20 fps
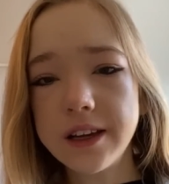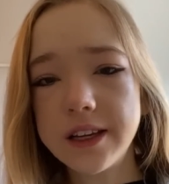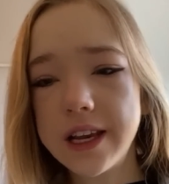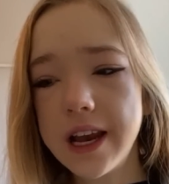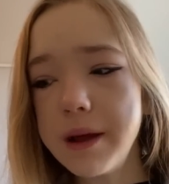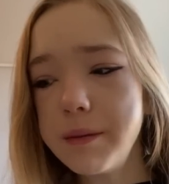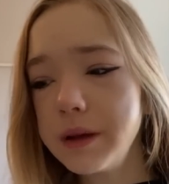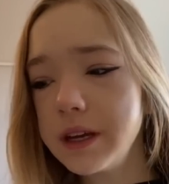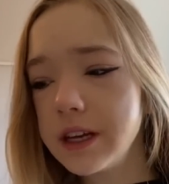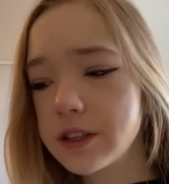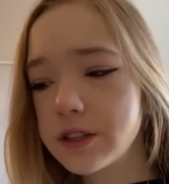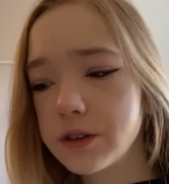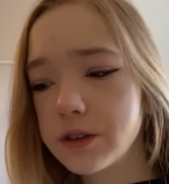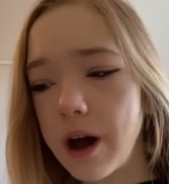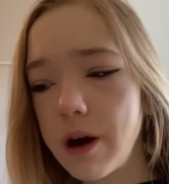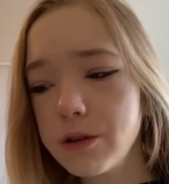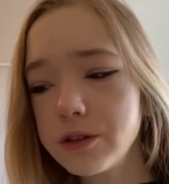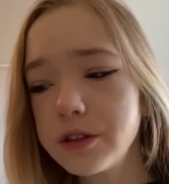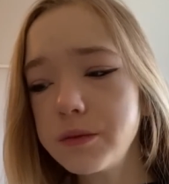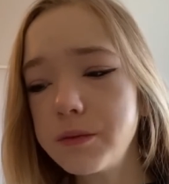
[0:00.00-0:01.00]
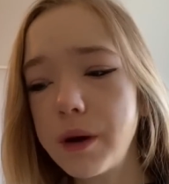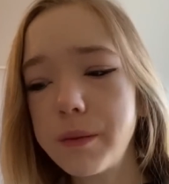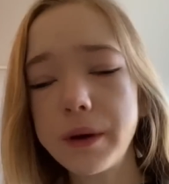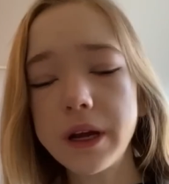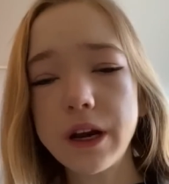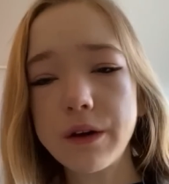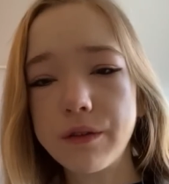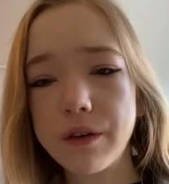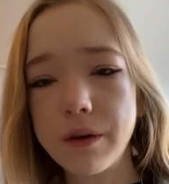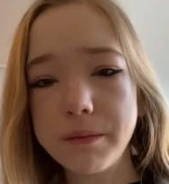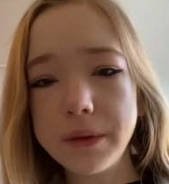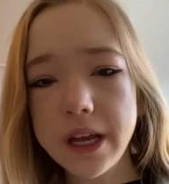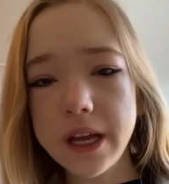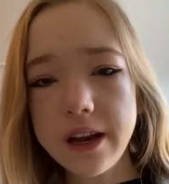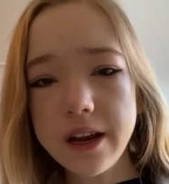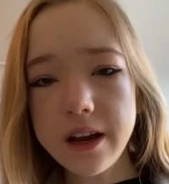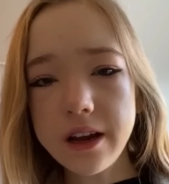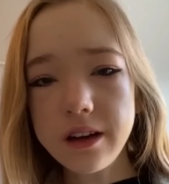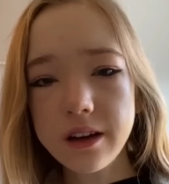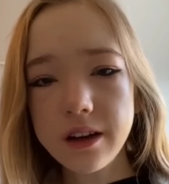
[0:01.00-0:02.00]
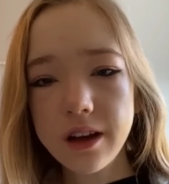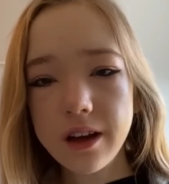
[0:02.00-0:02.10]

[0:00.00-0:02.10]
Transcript: Ich lebe hier zu Hause bei meiner Familie,